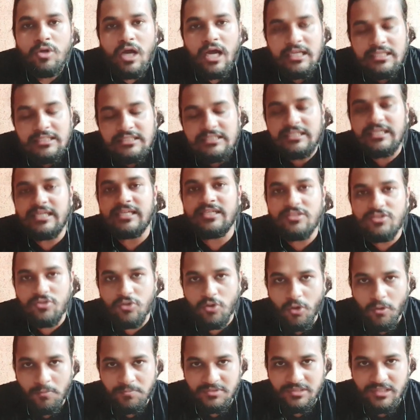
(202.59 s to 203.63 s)
अच्छे से
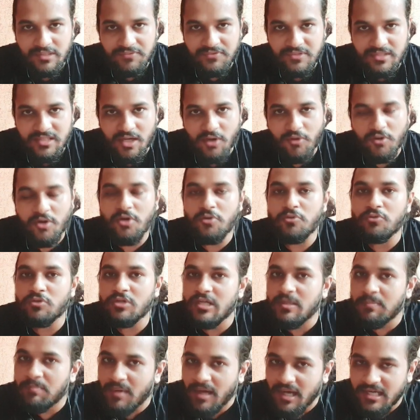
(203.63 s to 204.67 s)
ऑब्ज़र्व किया होगा
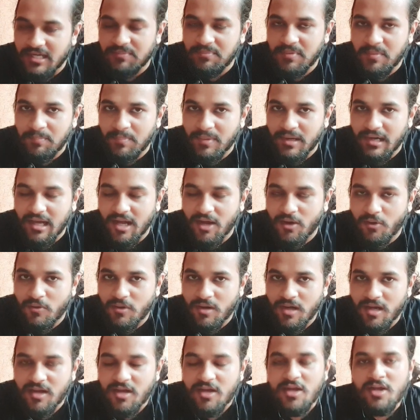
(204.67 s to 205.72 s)
उनके बारे में पढ़ा
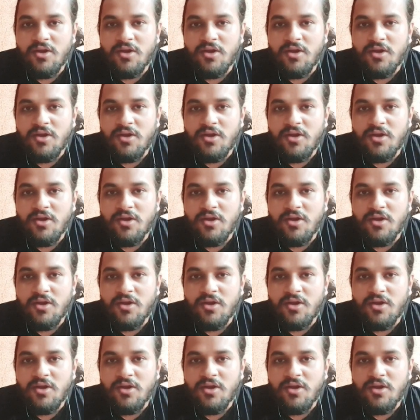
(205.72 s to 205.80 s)
होगा